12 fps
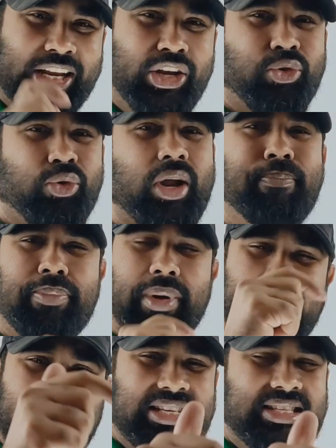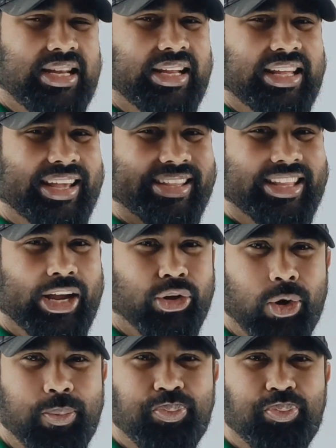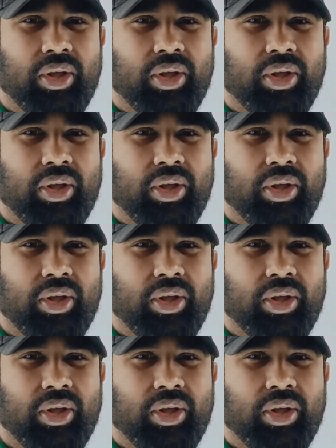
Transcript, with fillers: ক্লিক করে প্লে লিস্টে গিয়ে দেখো